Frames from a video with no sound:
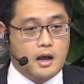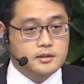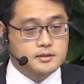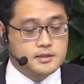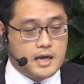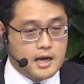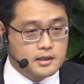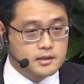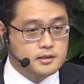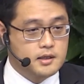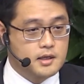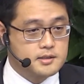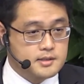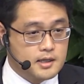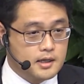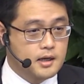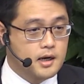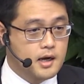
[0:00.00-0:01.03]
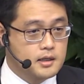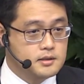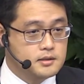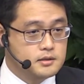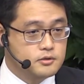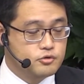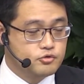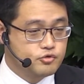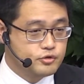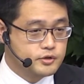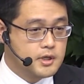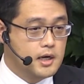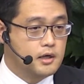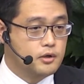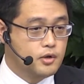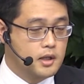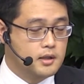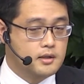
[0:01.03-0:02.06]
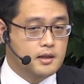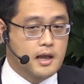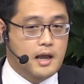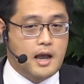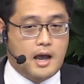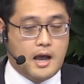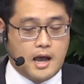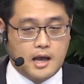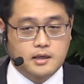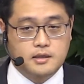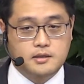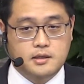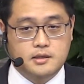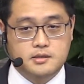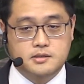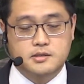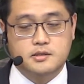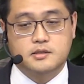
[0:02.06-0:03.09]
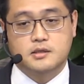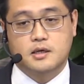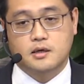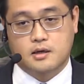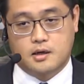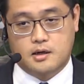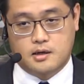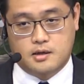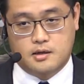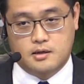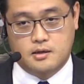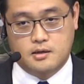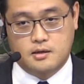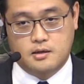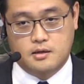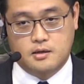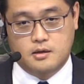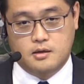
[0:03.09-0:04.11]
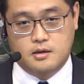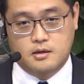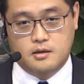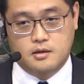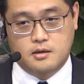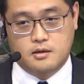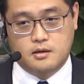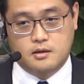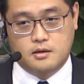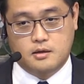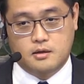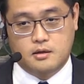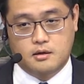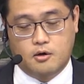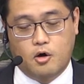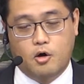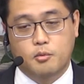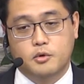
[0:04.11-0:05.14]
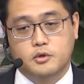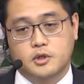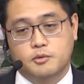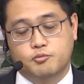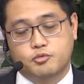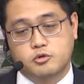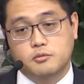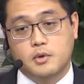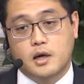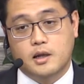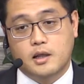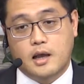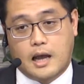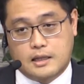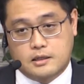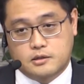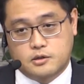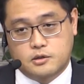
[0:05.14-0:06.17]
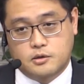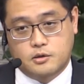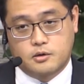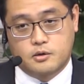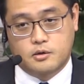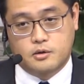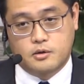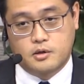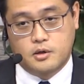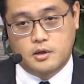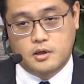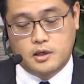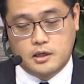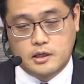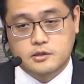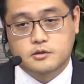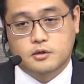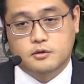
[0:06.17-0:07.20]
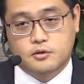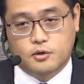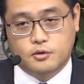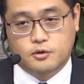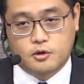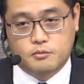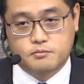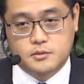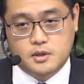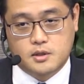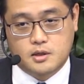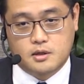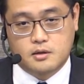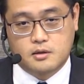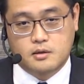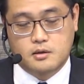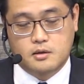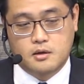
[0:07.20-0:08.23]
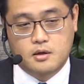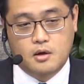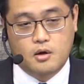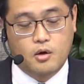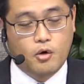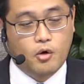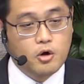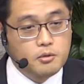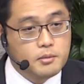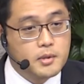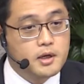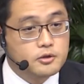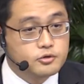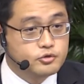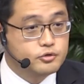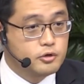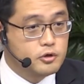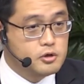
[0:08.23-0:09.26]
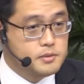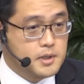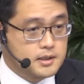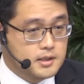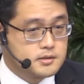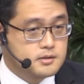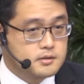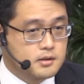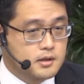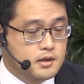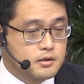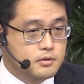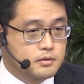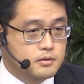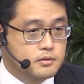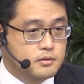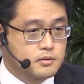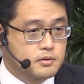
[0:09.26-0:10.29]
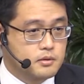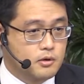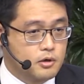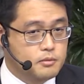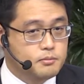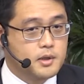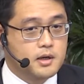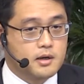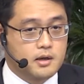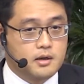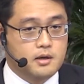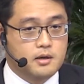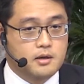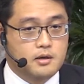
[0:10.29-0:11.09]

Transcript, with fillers: 자기의 사랑하는 두 살 된 아이의 시체가 어머니의 품 안에 안겨 있었던 겁니다. 얼마나 충격을 받았을까요? 얼마나.